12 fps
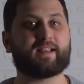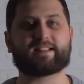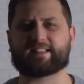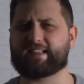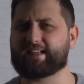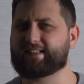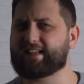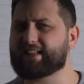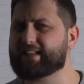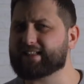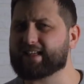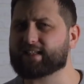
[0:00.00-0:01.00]
И
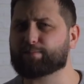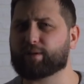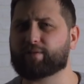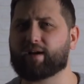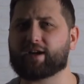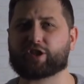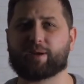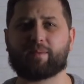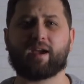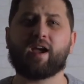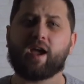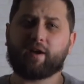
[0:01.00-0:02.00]
следите за
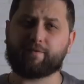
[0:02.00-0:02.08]
всплывашками